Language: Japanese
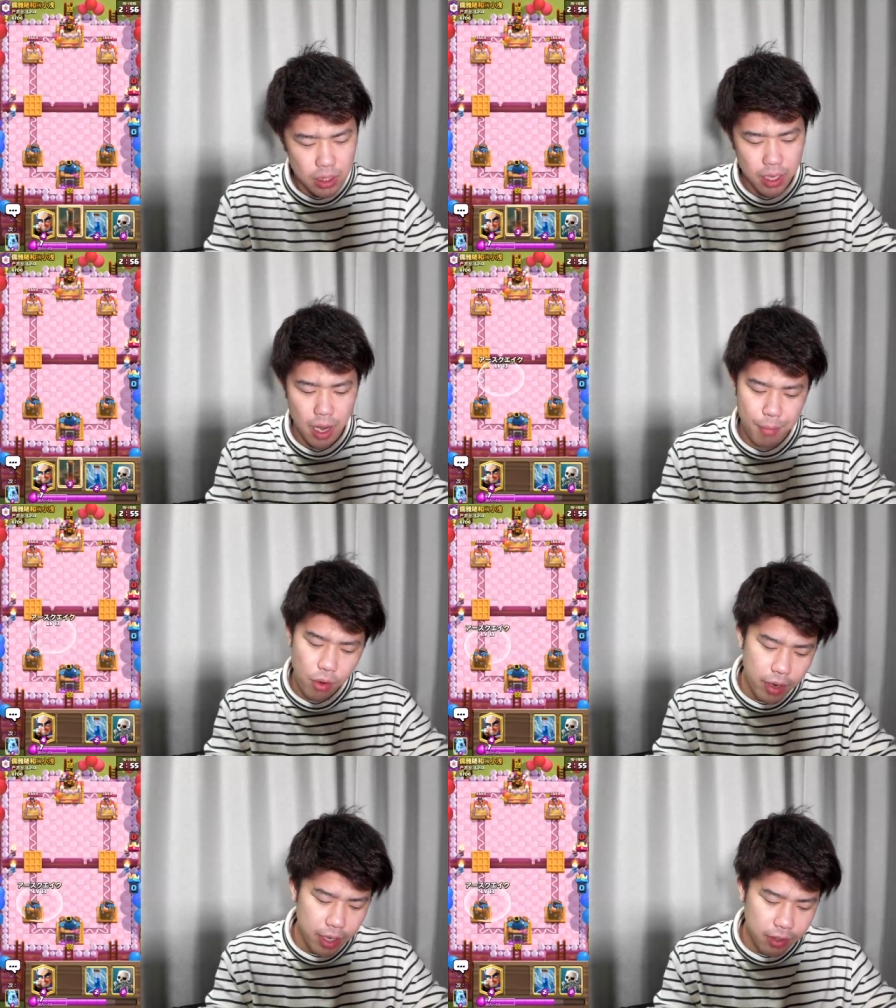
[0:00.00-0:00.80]
いや、
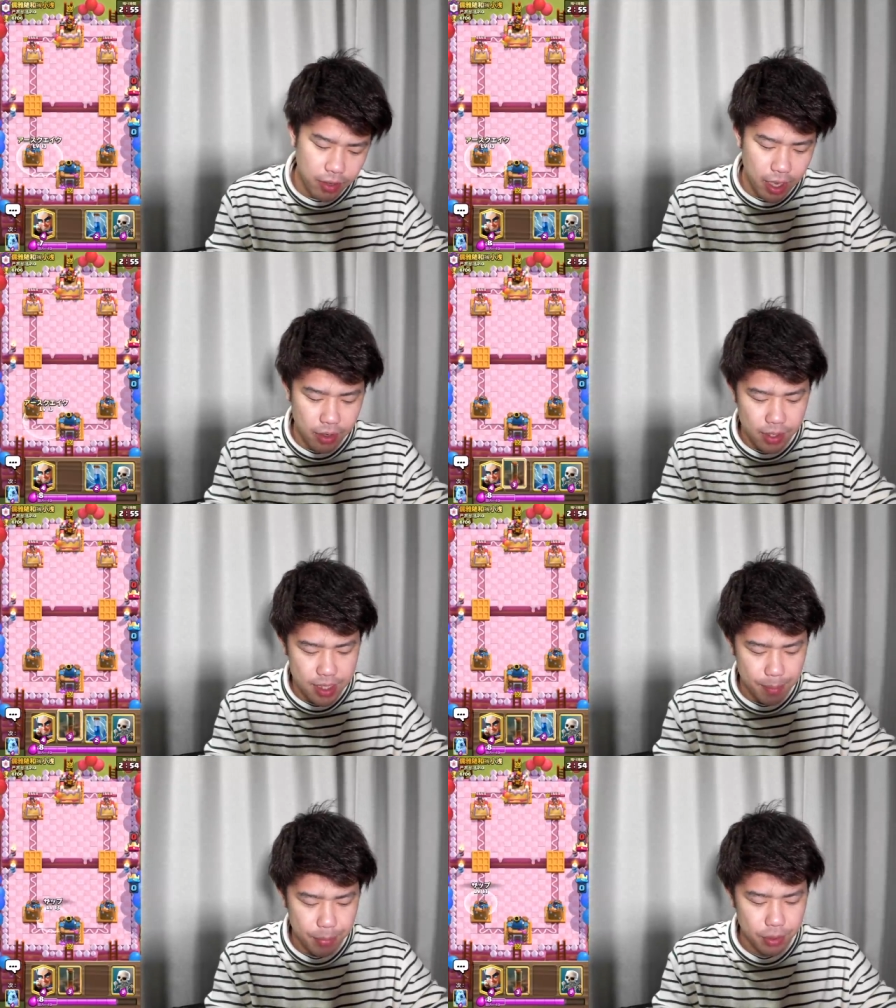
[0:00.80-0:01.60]
防衛クエイクに
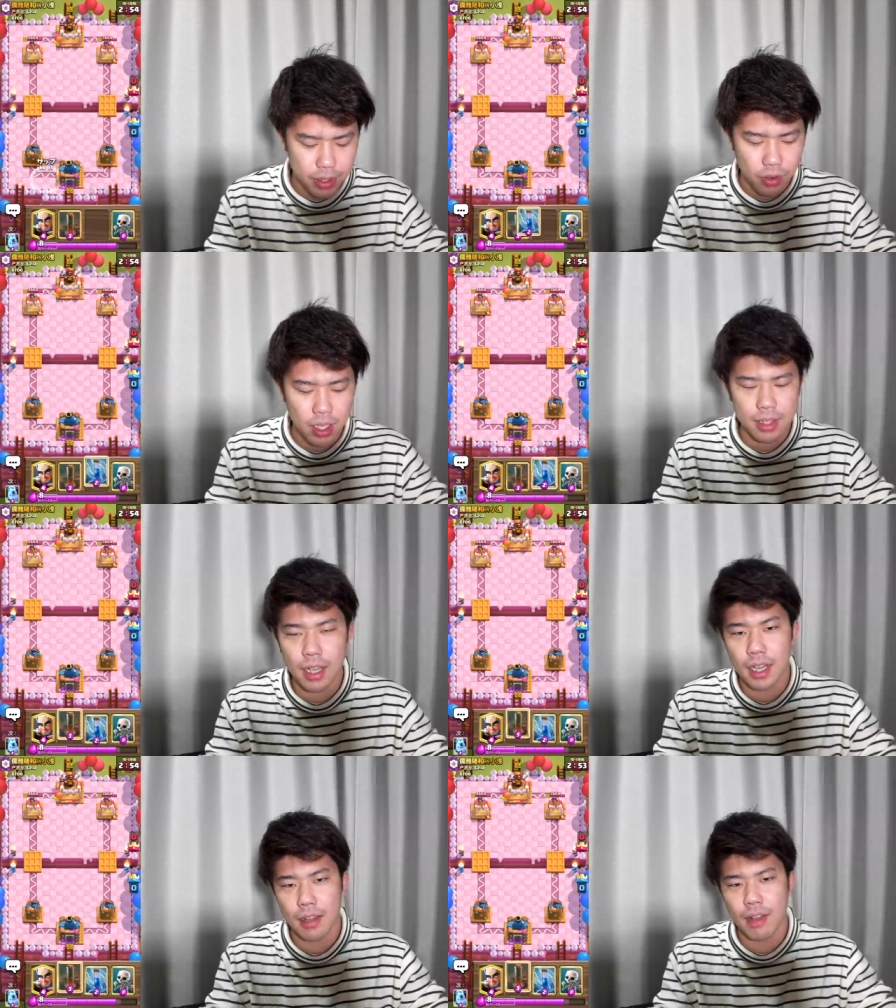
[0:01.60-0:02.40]
ザップってよかった
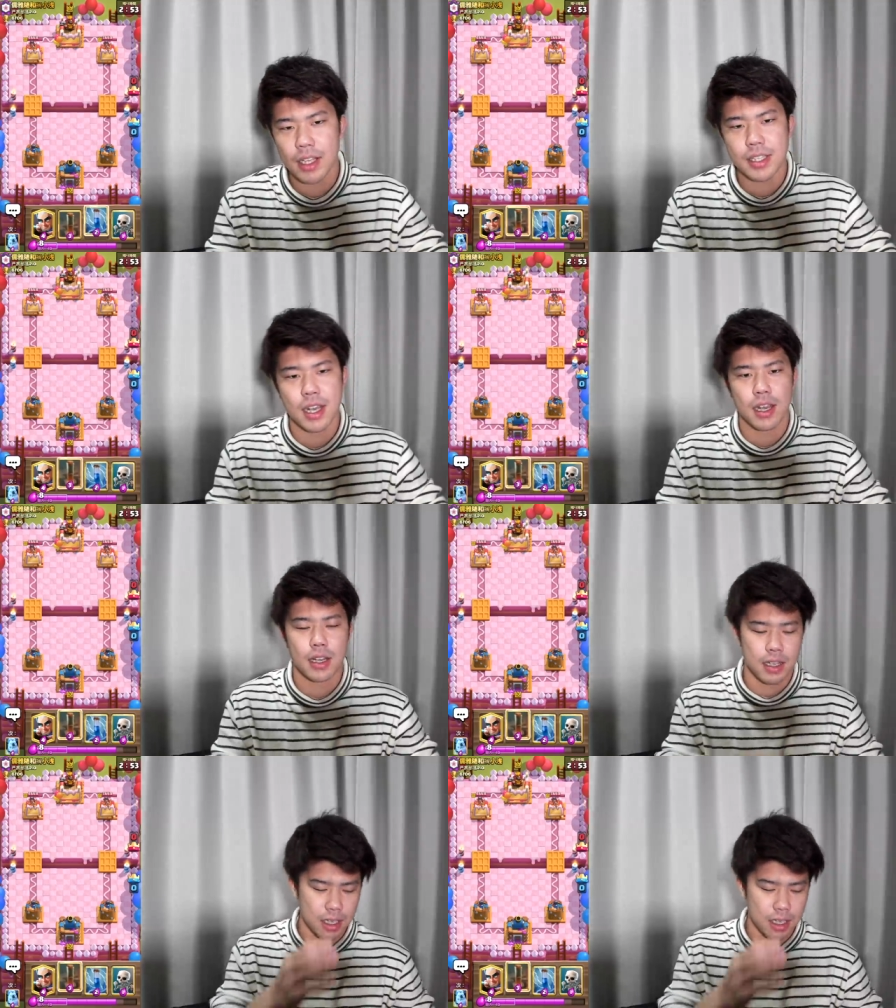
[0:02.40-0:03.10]
んかな、ワンチャン。